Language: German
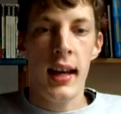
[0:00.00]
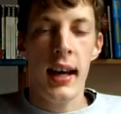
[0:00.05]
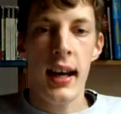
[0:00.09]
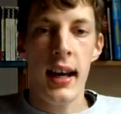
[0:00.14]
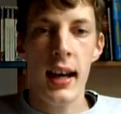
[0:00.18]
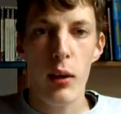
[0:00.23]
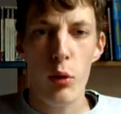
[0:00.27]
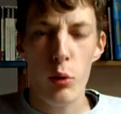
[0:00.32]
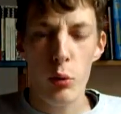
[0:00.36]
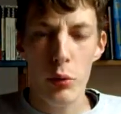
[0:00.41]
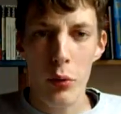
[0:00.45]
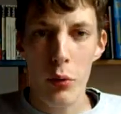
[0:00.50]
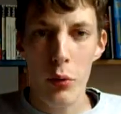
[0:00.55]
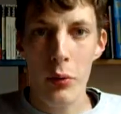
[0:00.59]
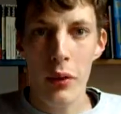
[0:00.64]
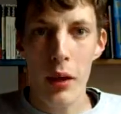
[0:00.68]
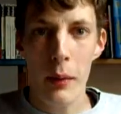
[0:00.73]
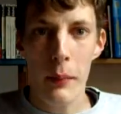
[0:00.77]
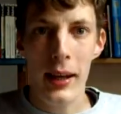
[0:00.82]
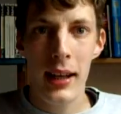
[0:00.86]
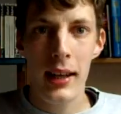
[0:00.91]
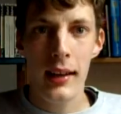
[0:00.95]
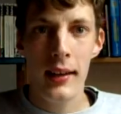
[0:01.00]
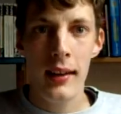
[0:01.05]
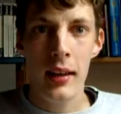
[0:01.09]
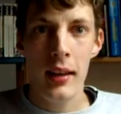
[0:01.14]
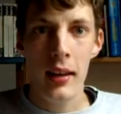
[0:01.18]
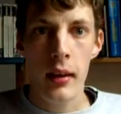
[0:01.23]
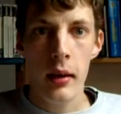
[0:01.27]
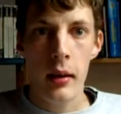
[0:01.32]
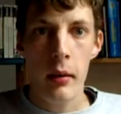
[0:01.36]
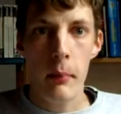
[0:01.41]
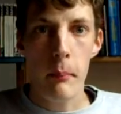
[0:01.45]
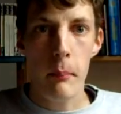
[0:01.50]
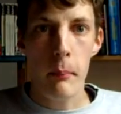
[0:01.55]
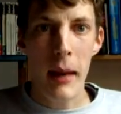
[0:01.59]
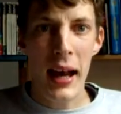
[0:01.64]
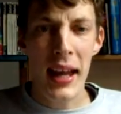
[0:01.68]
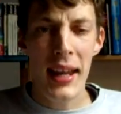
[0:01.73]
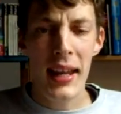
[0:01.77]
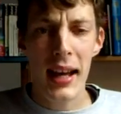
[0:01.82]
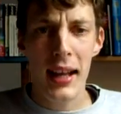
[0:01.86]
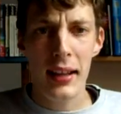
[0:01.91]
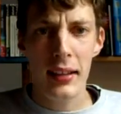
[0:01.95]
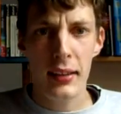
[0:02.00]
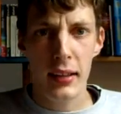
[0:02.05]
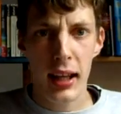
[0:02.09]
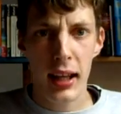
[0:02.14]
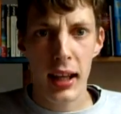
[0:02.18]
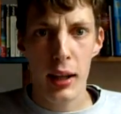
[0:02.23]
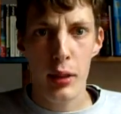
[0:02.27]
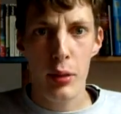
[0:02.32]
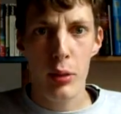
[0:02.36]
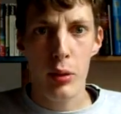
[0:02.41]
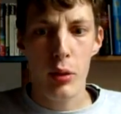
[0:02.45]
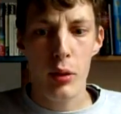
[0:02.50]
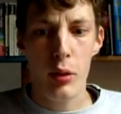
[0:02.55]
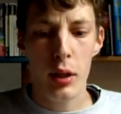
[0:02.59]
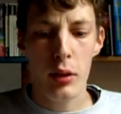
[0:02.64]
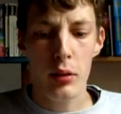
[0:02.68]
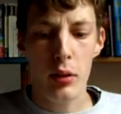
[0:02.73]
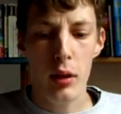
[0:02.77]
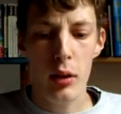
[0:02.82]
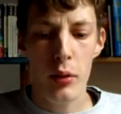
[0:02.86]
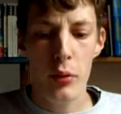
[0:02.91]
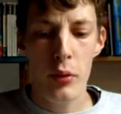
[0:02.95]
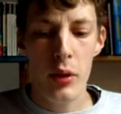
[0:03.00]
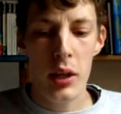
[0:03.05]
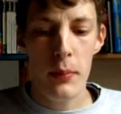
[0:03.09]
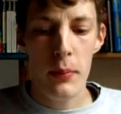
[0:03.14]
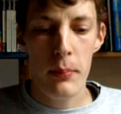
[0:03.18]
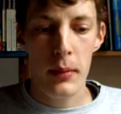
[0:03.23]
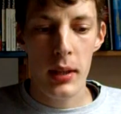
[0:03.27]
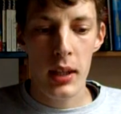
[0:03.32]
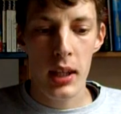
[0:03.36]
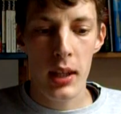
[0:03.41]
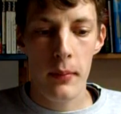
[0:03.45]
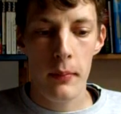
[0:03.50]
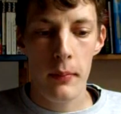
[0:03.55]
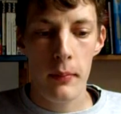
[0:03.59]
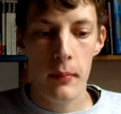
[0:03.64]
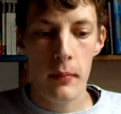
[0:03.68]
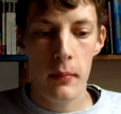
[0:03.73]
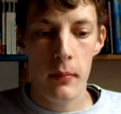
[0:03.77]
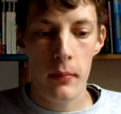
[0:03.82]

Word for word: Hallo zusammen, Meier 3007 hier.